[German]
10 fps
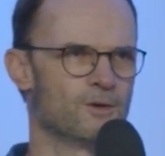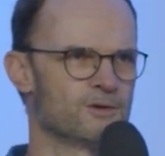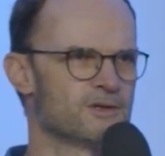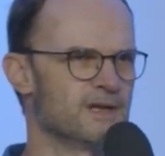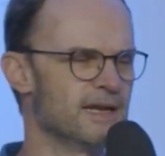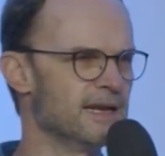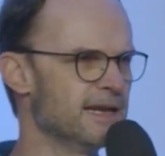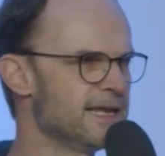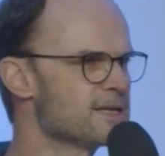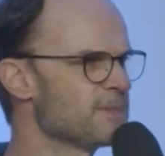Und
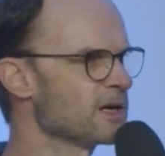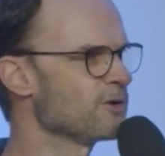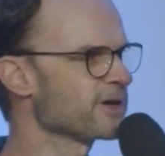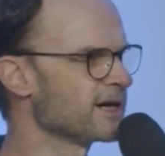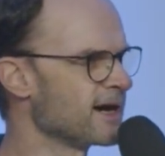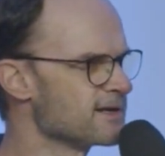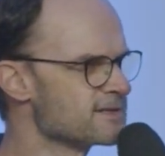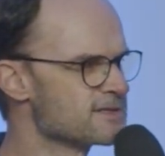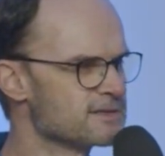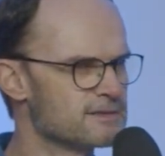legt mal eure
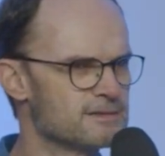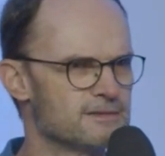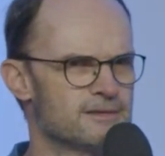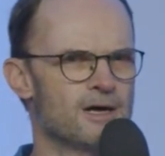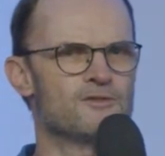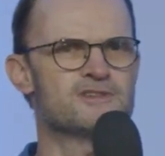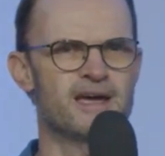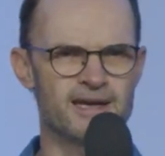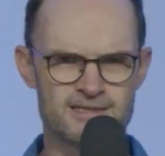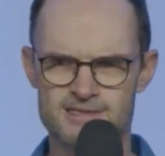Hand aufs
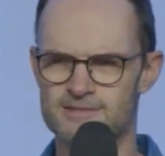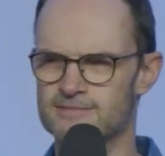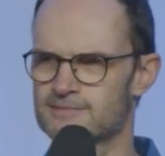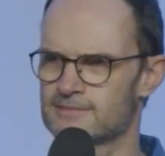Herz